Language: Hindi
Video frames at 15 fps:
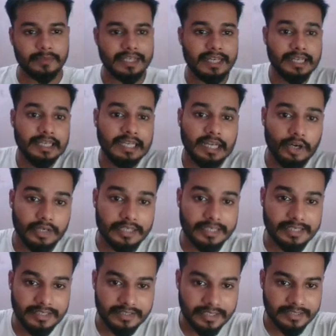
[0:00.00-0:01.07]
वाला है और
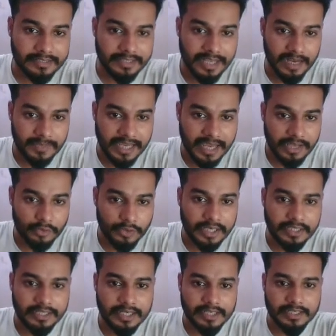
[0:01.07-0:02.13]
किस तरह से यहाँ पे
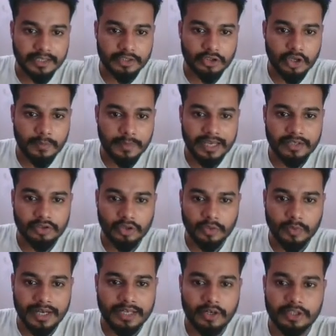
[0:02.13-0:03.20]
एलोकेट किया जाएगा जॉब एक्स और
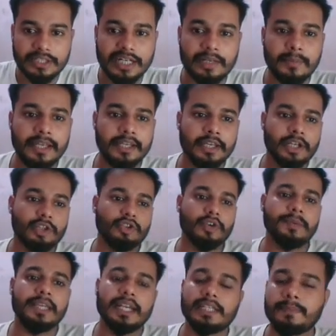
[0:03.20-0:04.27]
वाई और जेड में जो
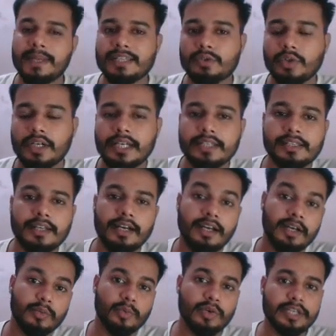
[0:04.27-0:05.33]
भी एक्सपेंस होगा इसका
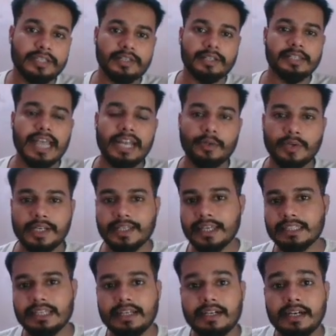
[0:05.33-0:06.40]
वो किस तरह से एलोकेट
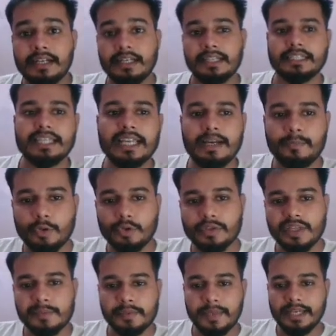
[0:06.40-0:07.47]
किया जाएगा ये हम लोग को
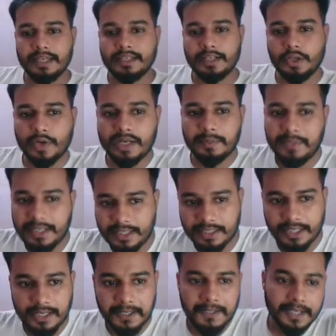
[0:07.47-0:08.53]
सम्स में रिक्वायरमेंट है
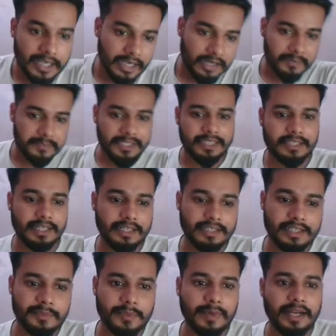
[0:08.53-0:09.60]
ठीक है अब देखते हैं
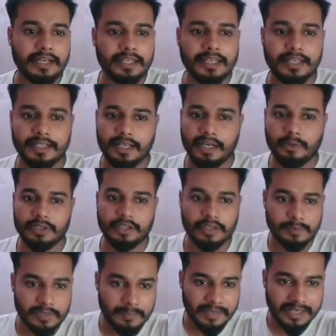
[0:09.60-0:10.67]
सम्स में आगे क्या दे रखा हुआ था
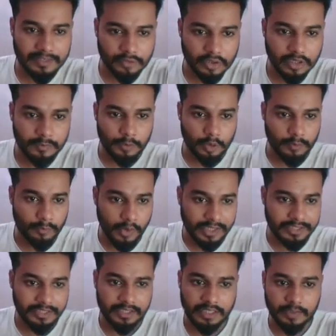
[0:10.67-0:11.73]
सबसे पहला जो हम लोग को
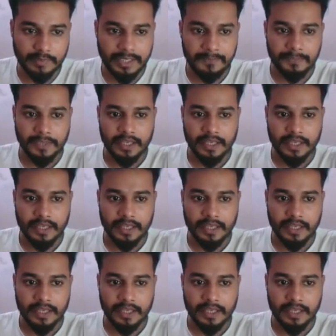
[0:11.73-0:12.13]
पॉइंट दे रखा हुआ है